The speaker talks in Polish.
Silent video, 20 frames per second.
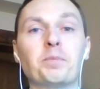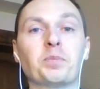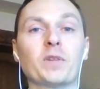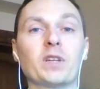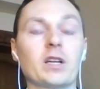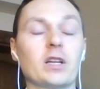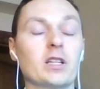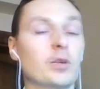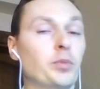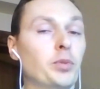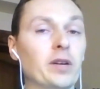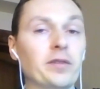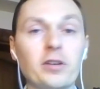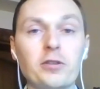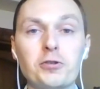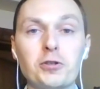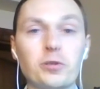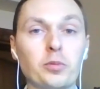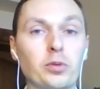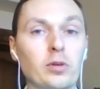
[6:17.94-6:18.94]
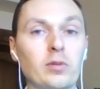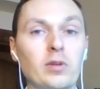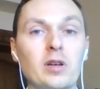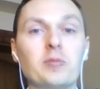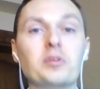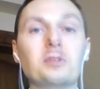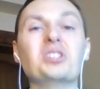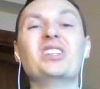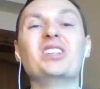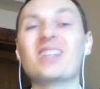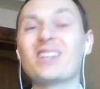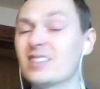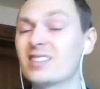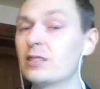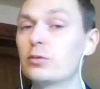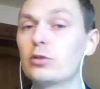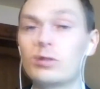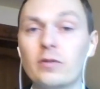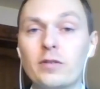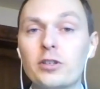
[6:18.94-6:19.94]
Kiedy pojawiają się problemy, jestem
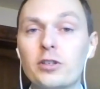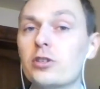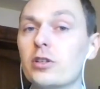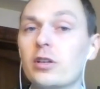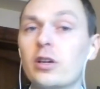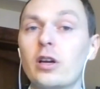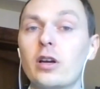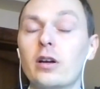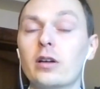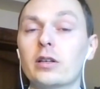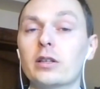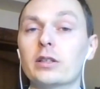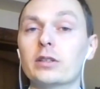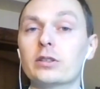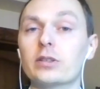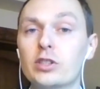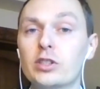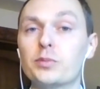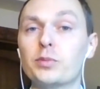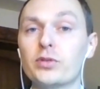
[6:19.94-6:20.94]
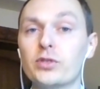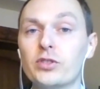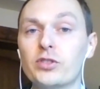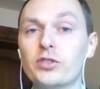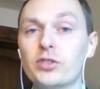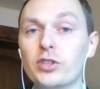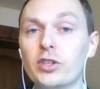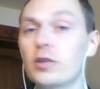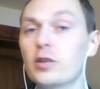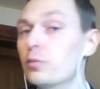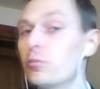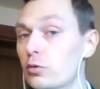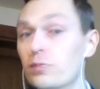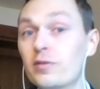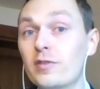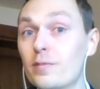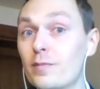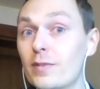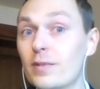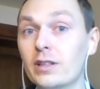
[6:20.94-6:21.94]
do Waszej dyspozycji,
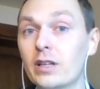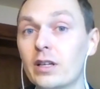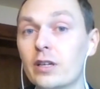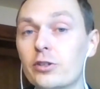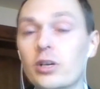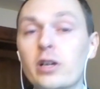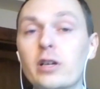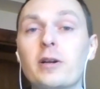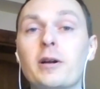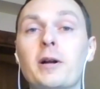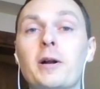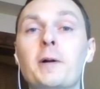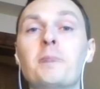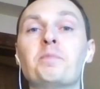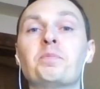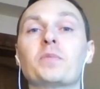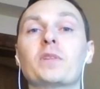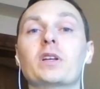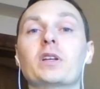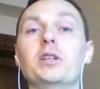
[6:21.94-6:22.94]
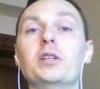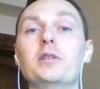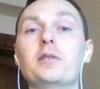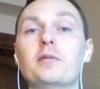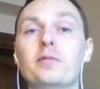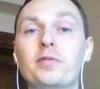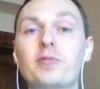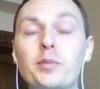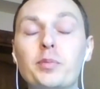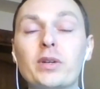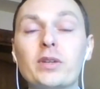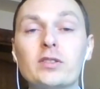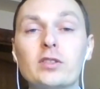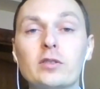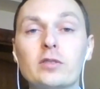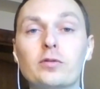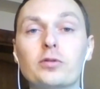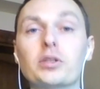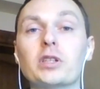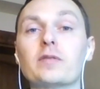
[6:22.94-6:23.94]
mówi menedżer i
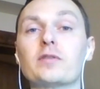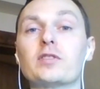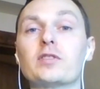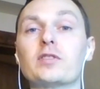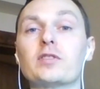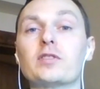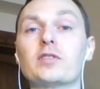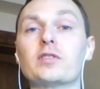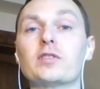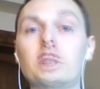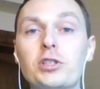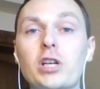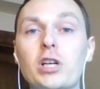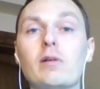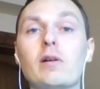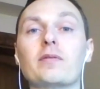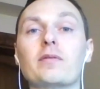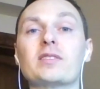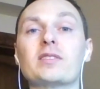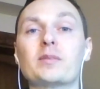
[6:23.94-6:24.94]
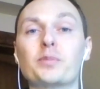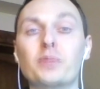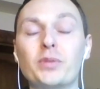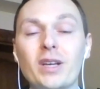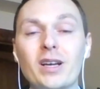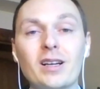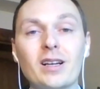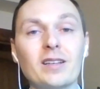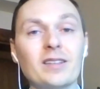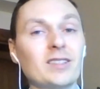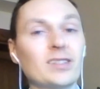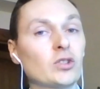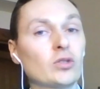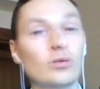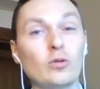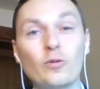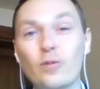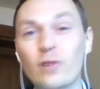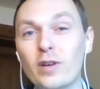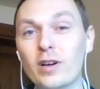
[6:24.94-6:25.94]
wypracowuje, wspólnie działa, wspiera, jest
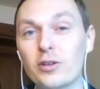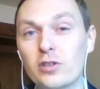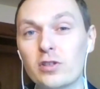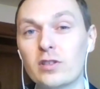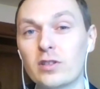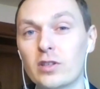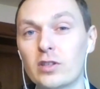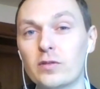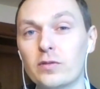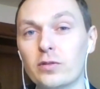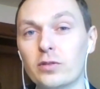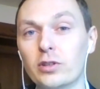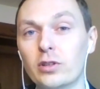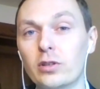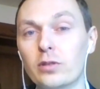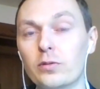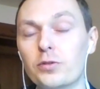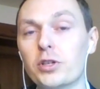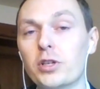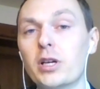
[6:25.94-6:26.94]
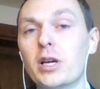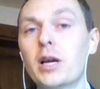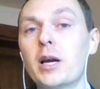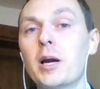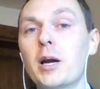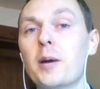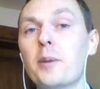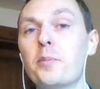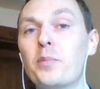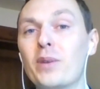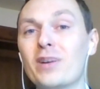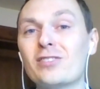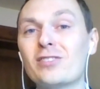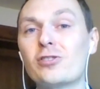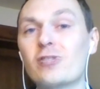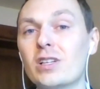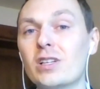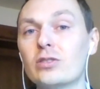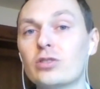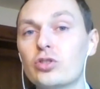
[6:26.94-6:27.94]
uważny na swoich ludzi, patrzy
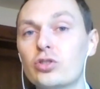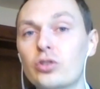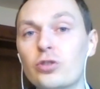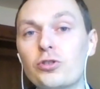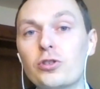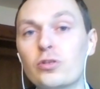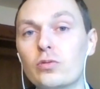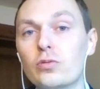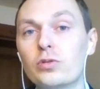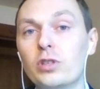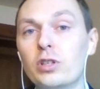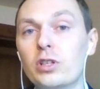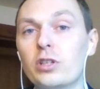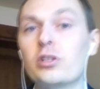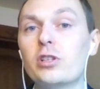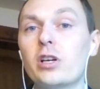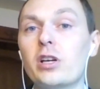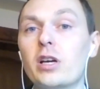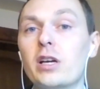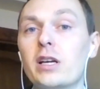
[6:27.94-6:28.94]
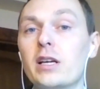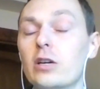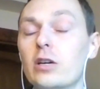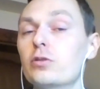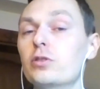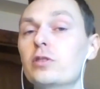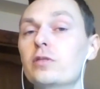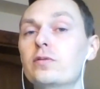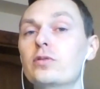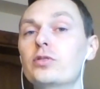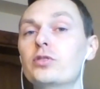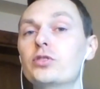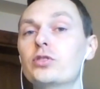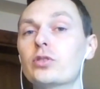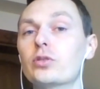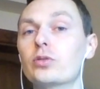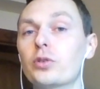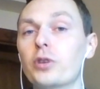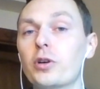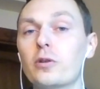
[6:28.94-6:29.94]
na to, co się u nich dzieje, jak oni
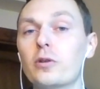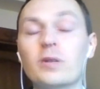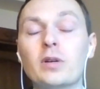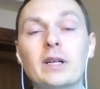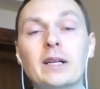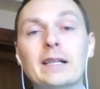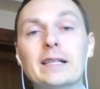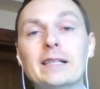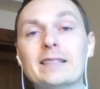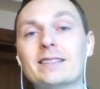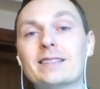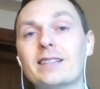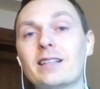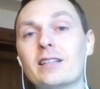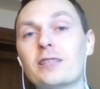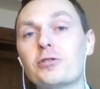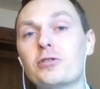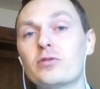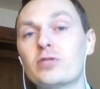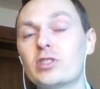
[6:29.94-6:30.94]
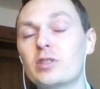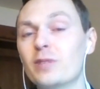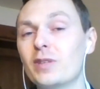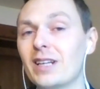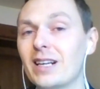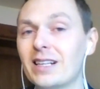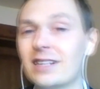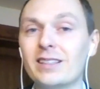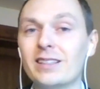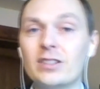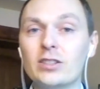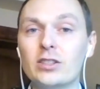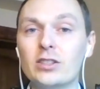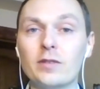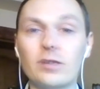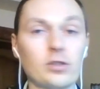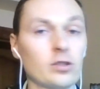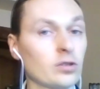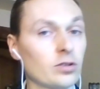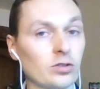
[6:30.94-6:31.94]
funkcjonują, stara się z nimi
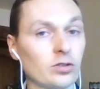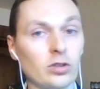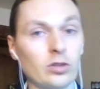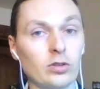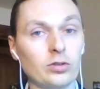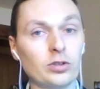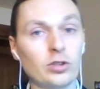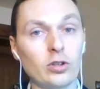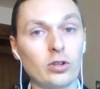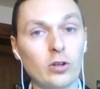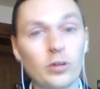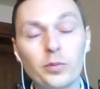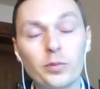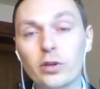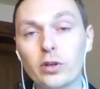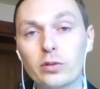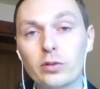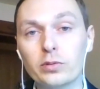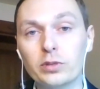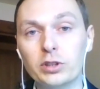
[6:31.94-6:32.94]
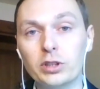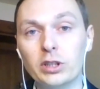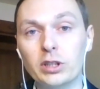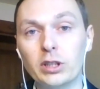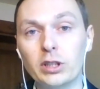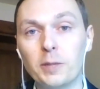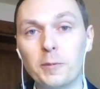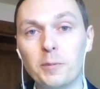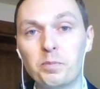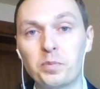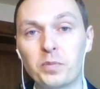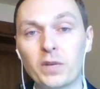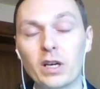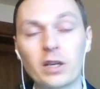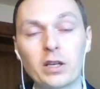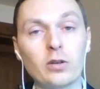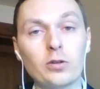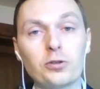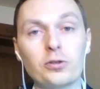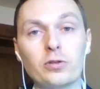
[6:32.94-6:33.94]
analizować to, co oni robią i
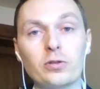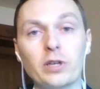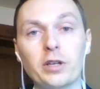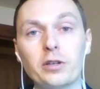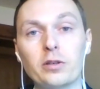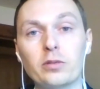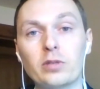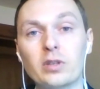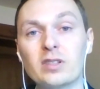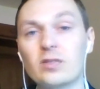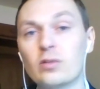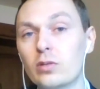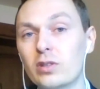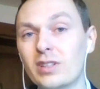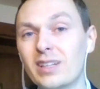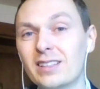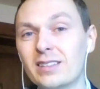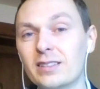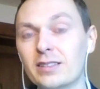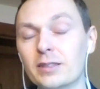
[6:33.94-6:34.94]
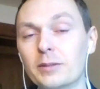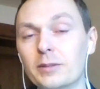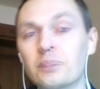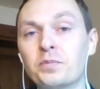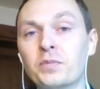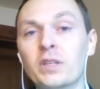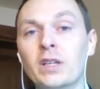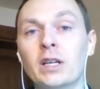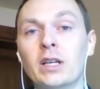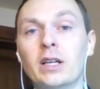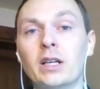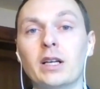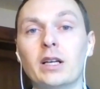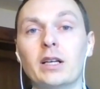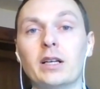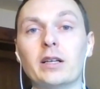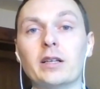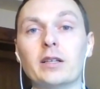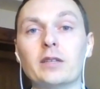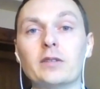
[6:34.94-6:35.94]
jakie osiągają rezultaty.
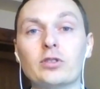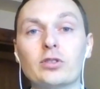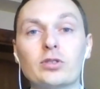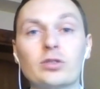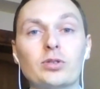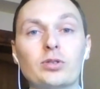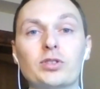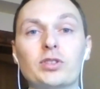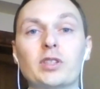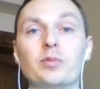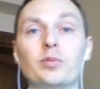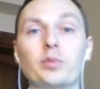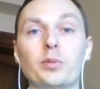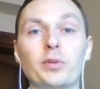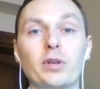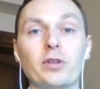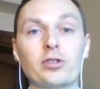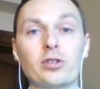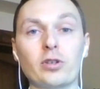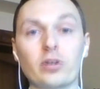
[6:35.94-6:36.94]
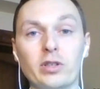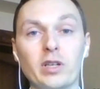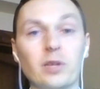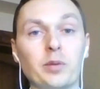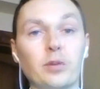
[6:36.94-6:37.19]
E, w związku z tym, po pierwsze, ok,